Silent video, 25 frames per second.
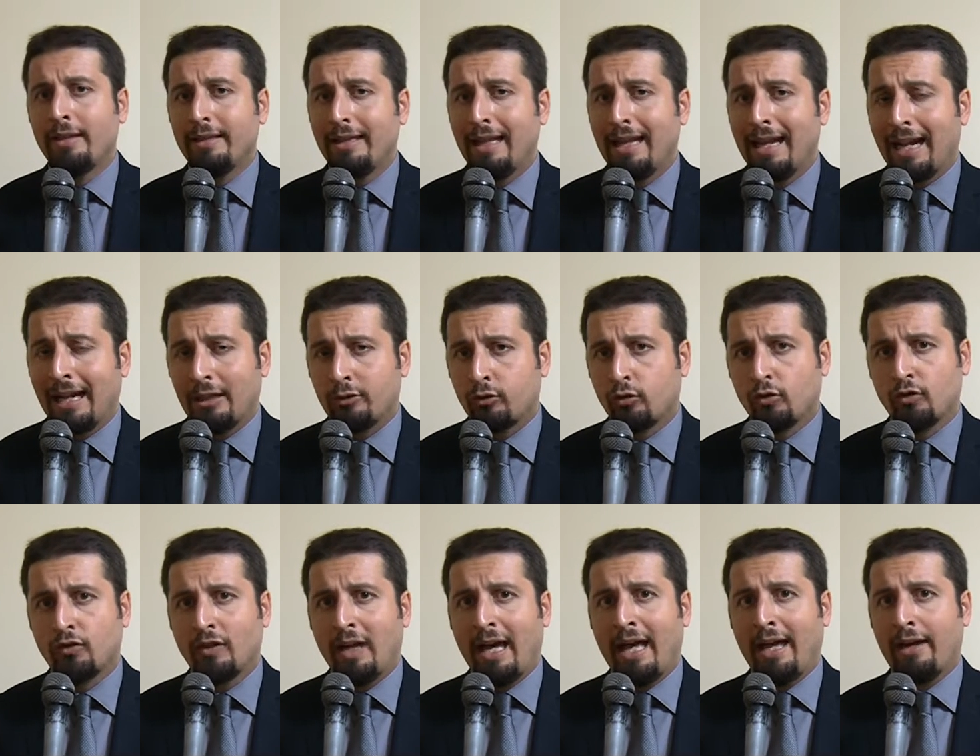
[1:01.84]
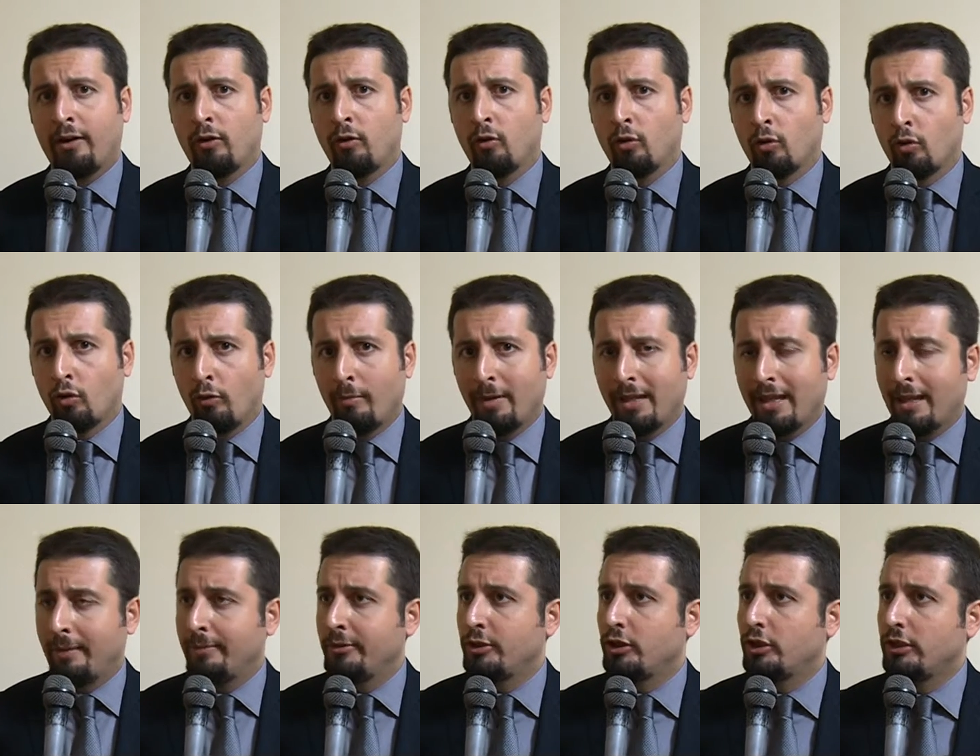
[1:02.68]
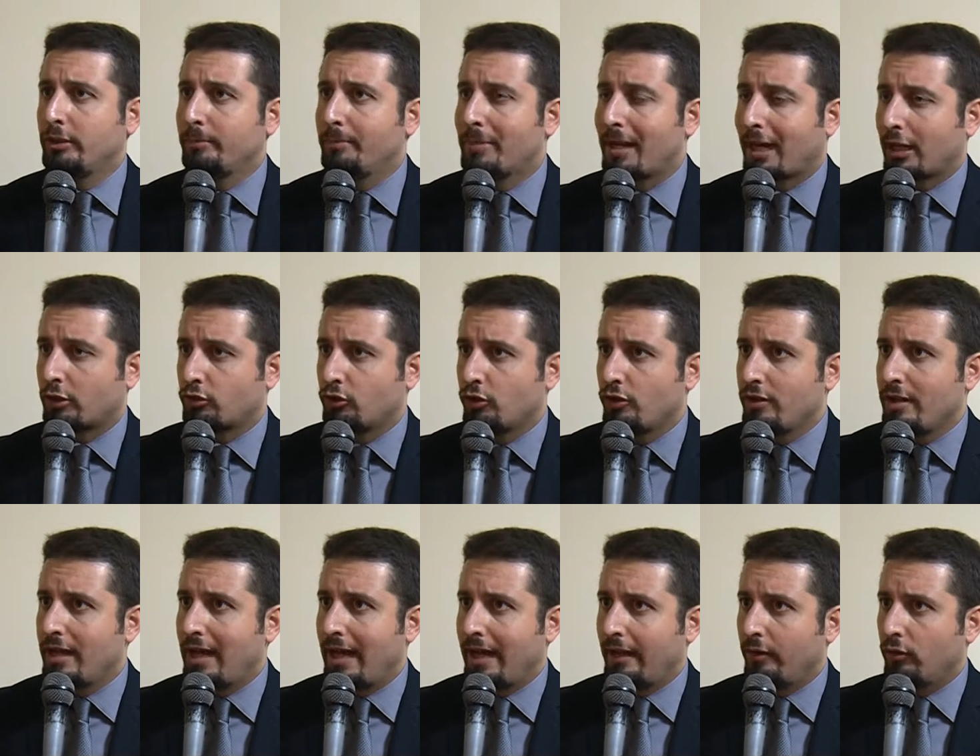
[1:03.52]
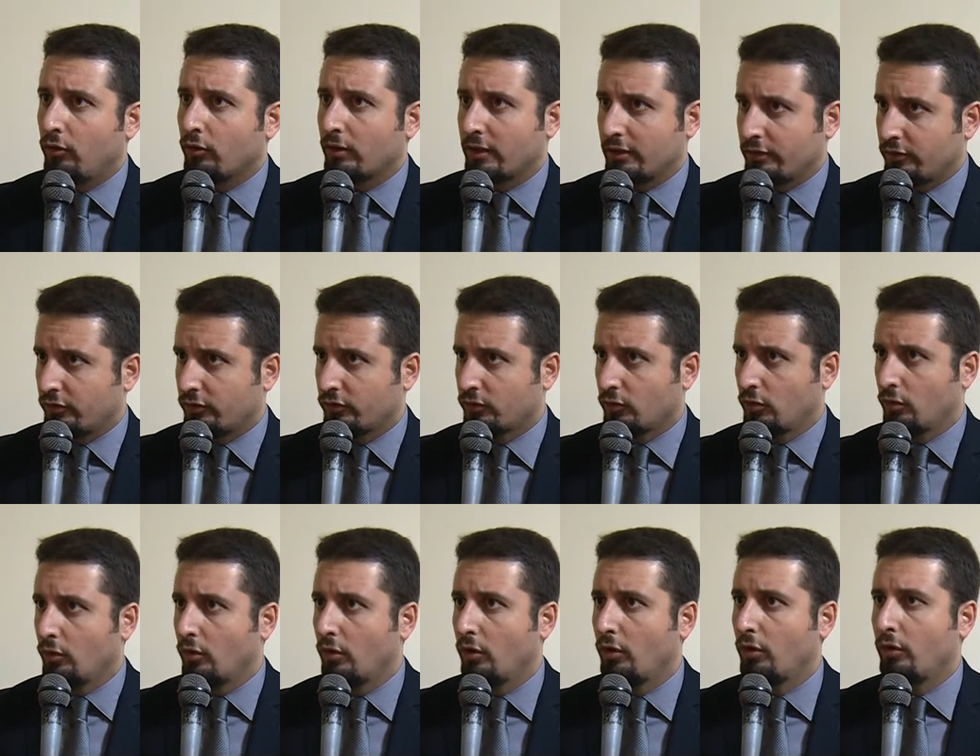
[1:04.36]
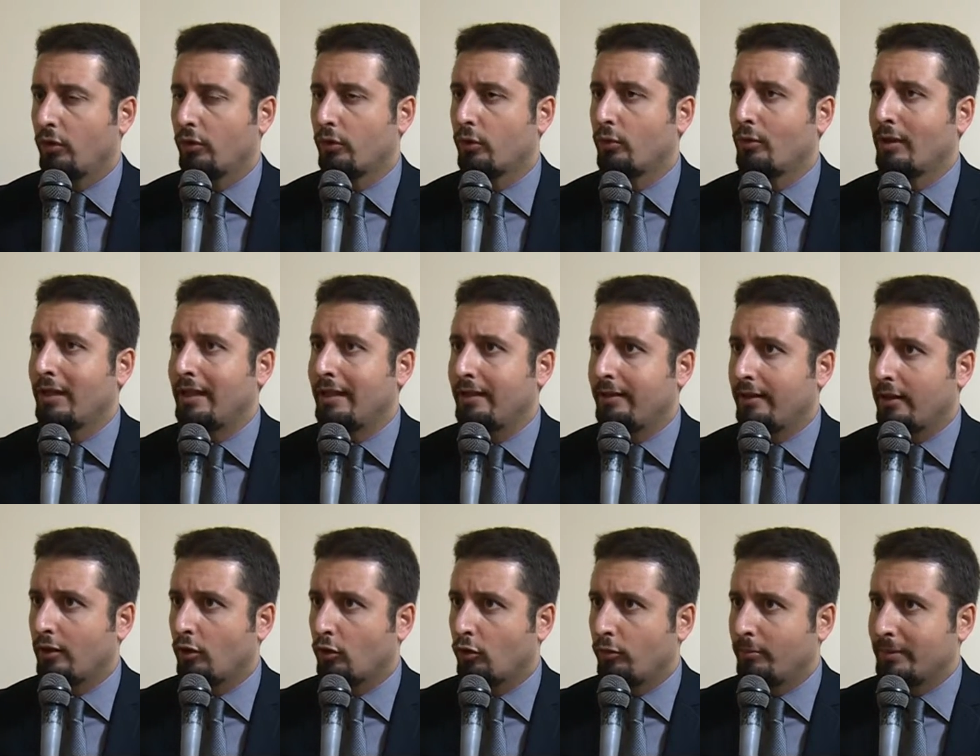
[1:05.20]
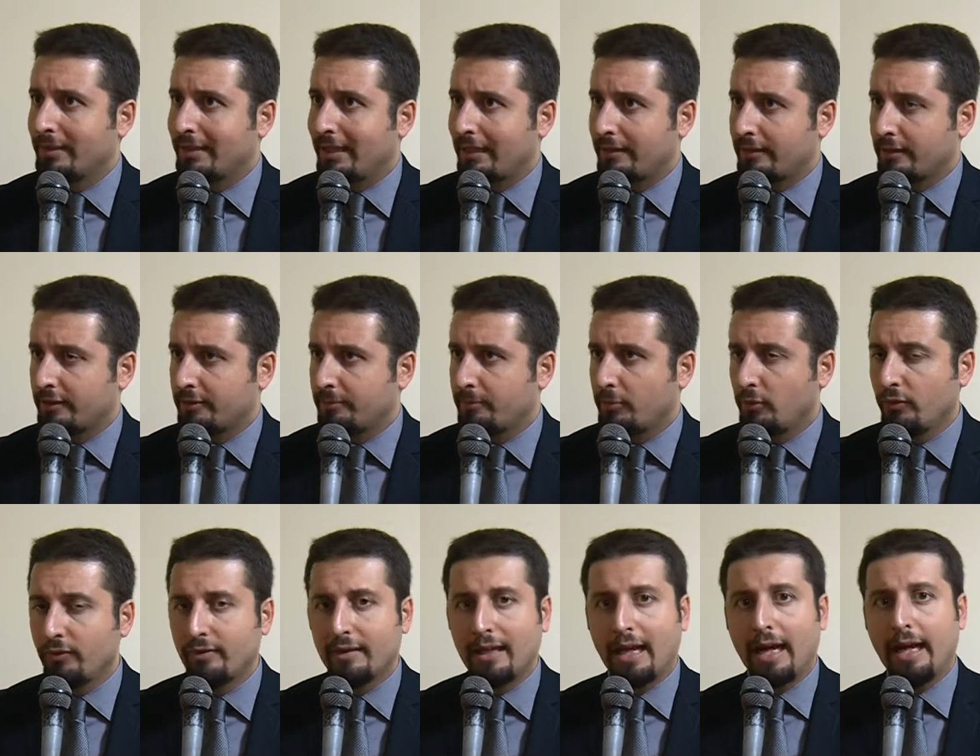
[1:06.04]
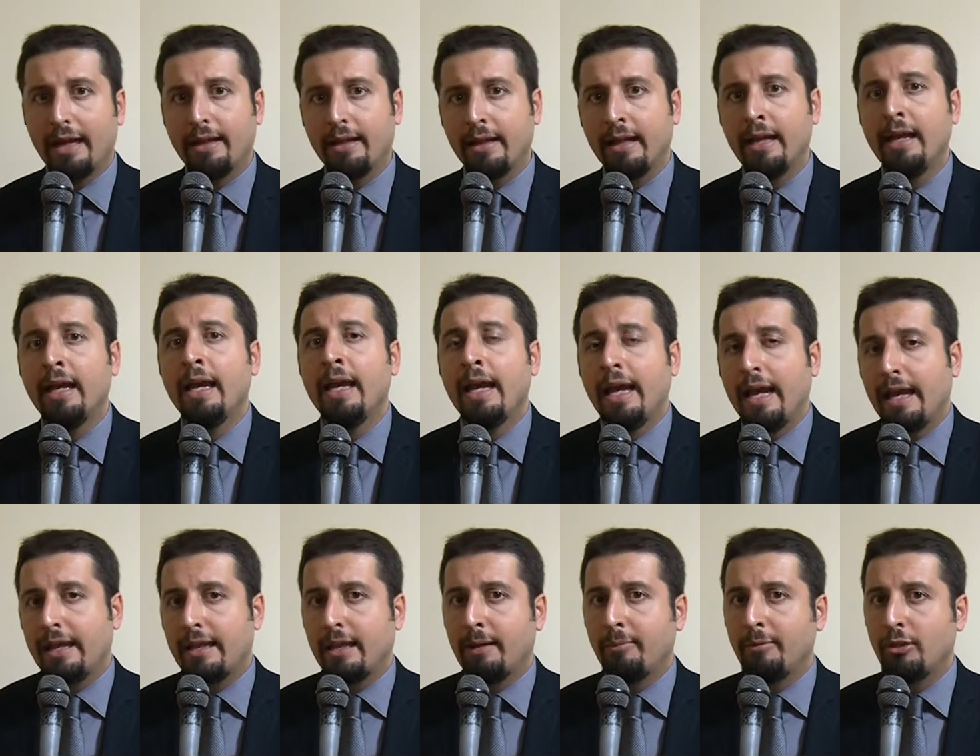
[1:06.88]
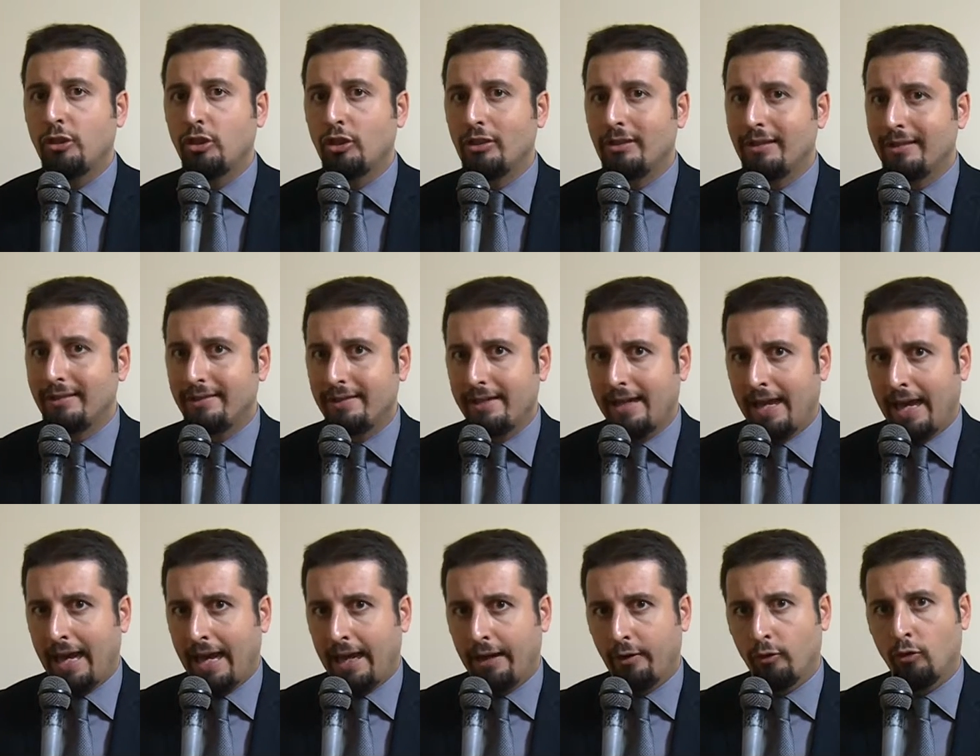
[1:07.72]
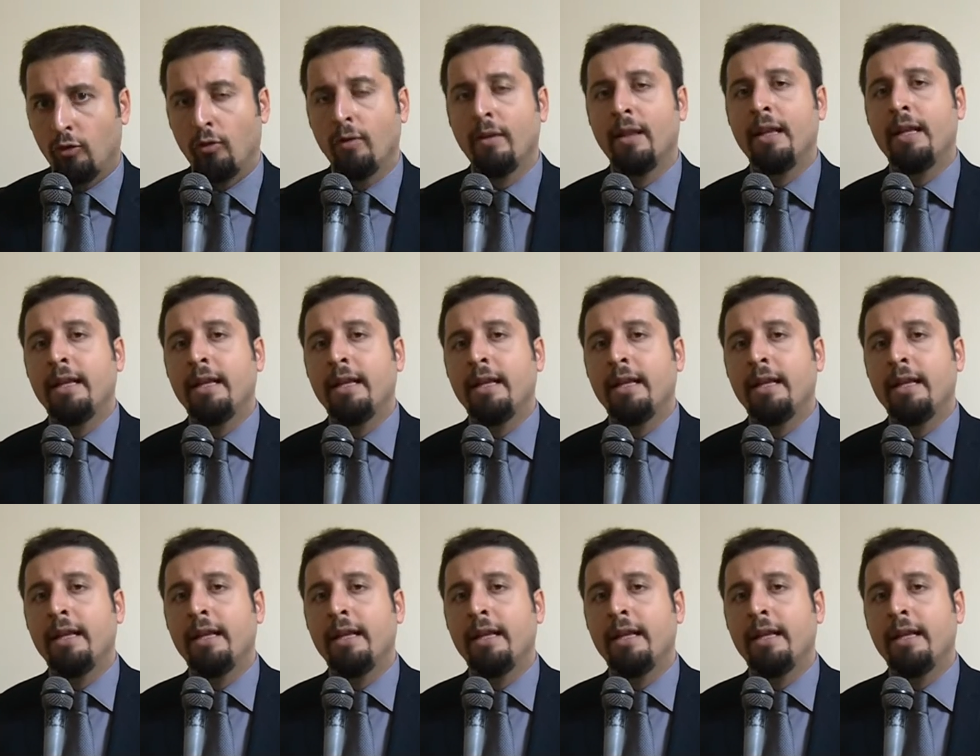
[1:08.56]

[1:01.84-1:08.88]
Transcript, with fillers: dell'Alto Sarno come gli amici di Brasciugliano che si sono riuniti in comitati spontanei Toscani e gli amici di Siano.